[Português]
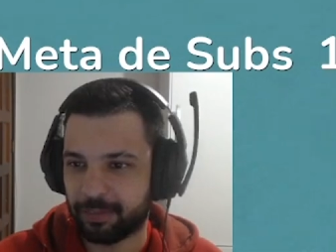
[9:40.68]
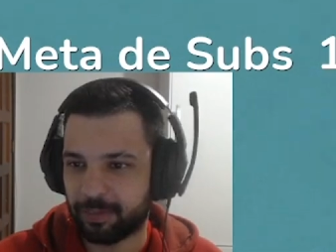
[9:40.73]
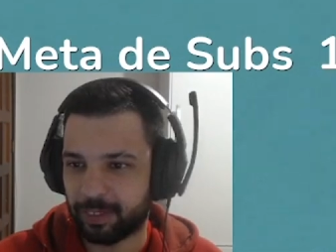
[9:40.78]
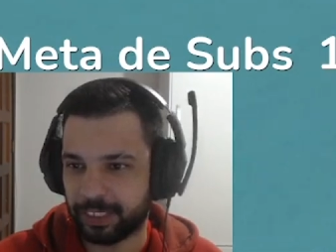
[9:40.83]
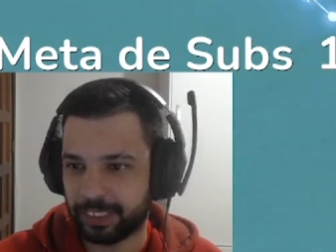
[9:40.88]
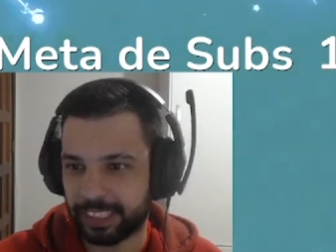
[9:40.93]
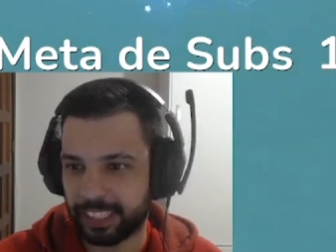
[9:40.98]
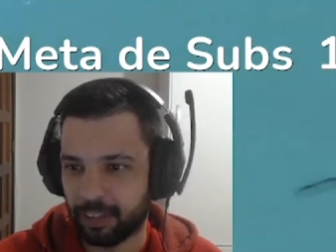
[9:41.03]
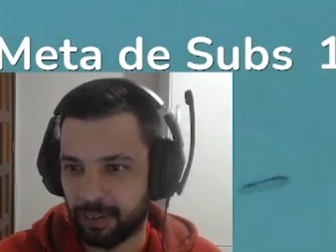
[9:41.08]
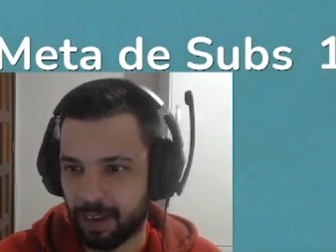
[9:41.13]
que
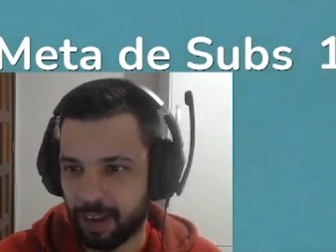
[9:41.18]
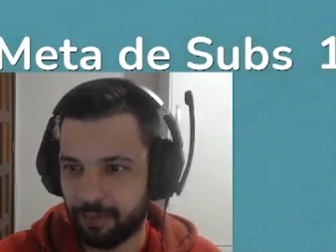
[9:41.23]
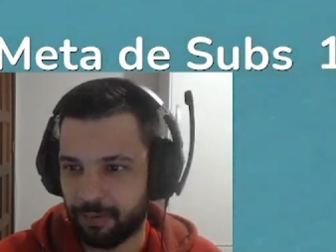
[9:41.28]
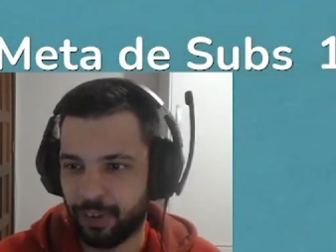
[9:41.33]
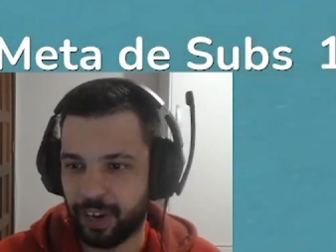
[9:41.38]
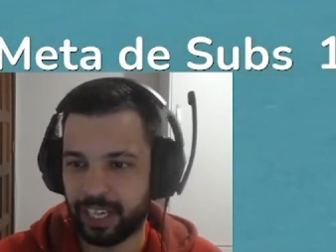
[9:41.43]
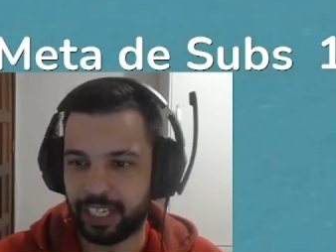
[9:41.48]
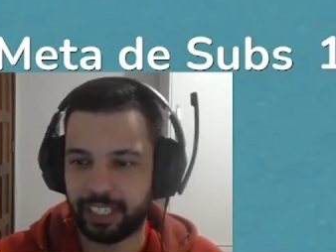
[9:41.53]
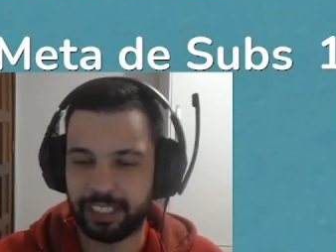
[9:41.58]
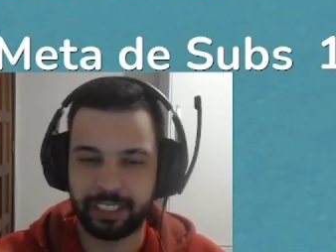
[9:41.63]
você não é
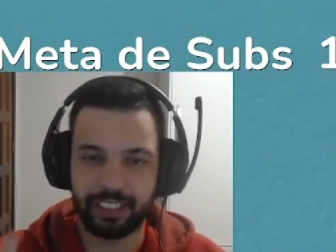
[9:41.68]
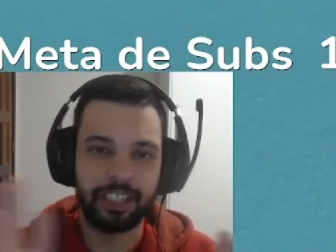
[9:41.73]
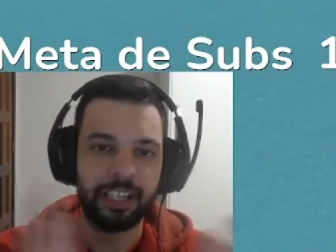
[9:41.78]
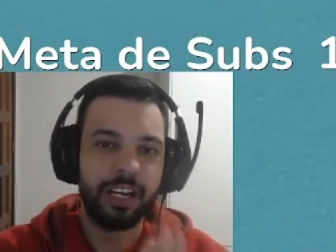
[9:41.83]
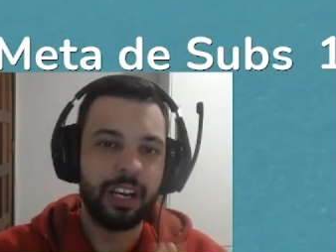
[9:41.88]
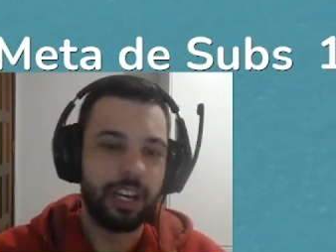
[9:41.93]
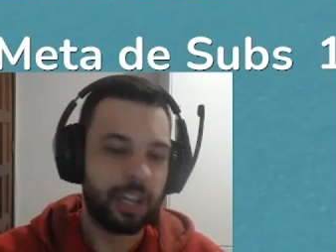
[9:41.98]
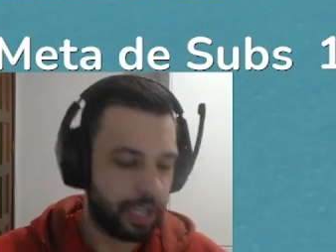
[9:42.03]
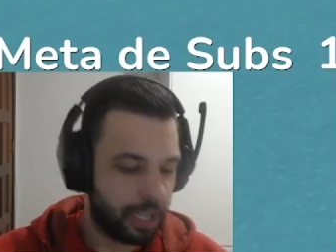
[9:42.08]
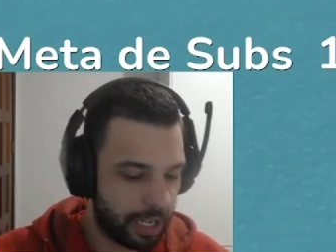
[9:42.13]
fake.
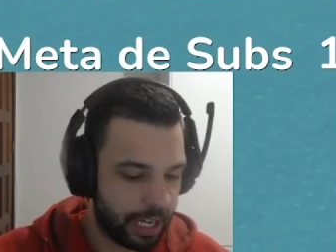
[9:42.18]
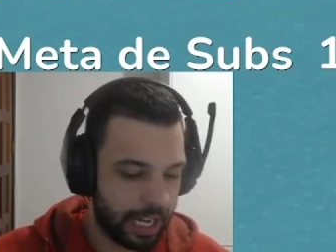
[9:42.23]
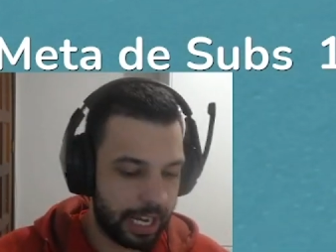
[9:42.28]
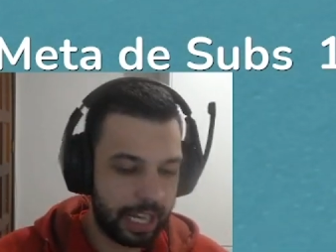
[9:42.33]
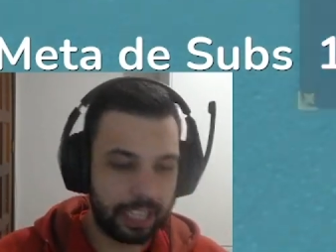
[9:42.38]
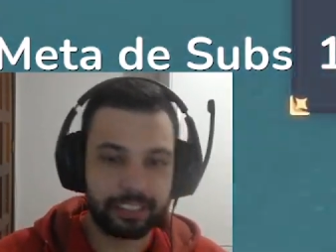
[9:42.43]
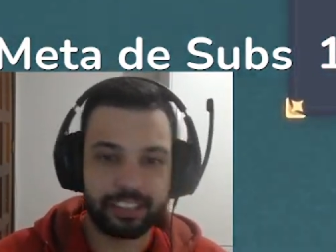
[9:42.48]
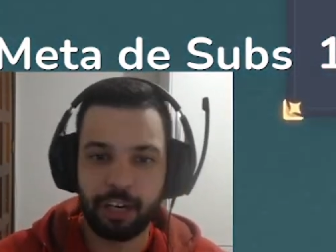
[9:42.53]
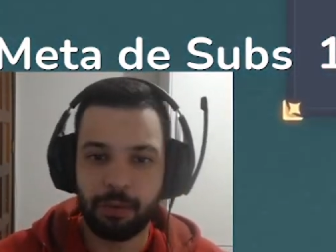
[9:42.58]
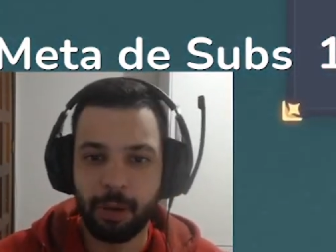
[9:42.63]

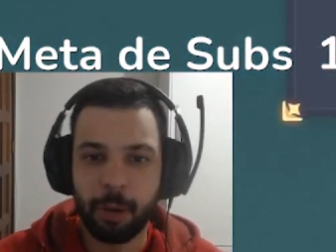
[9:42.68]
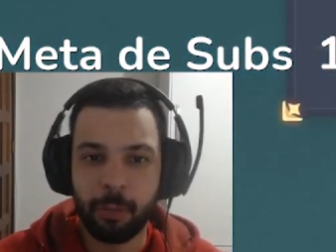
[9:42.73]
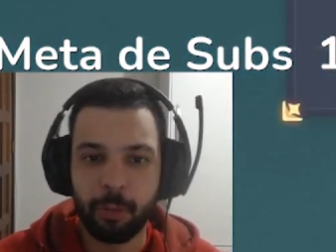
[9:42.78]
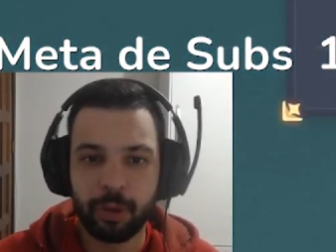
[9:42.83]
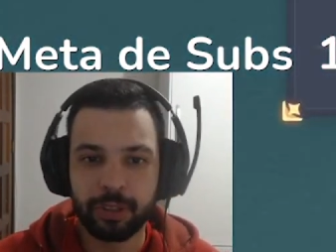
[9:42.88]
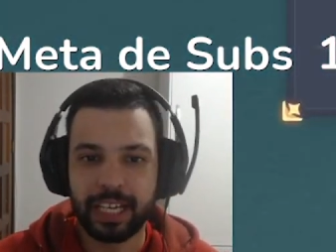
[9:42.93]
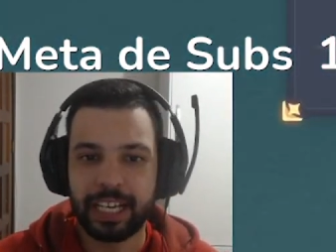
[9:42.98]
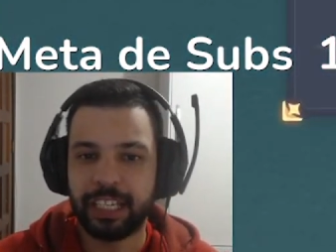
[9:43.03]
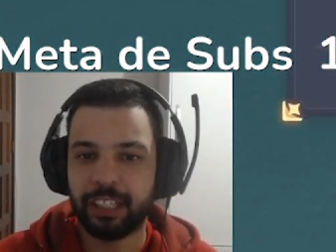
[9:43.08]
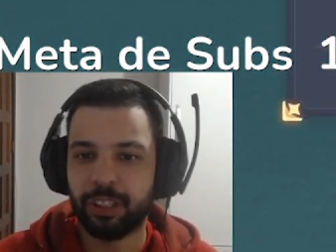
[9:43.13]
Entra no meu
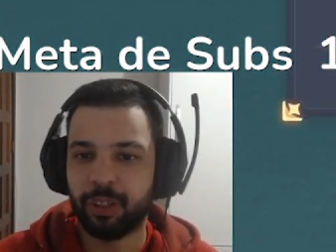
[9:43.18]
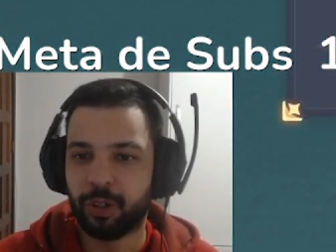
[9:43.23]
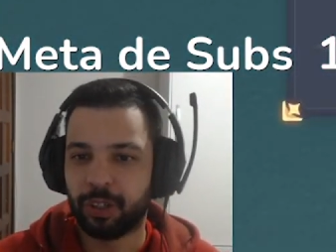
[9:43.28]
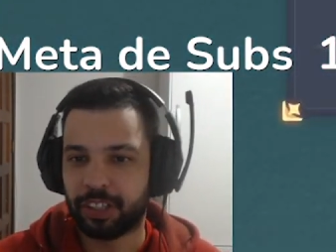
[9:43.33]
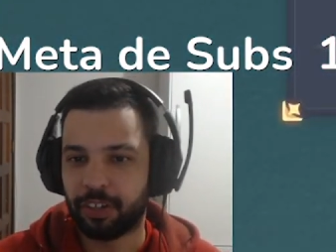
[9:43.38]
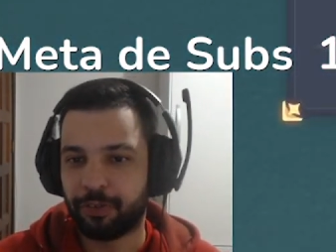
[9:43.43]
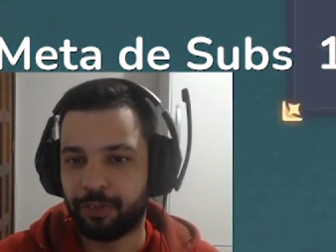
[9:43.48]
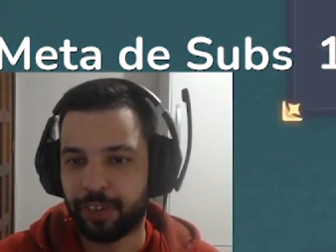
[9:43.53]
mundo aí, Luke,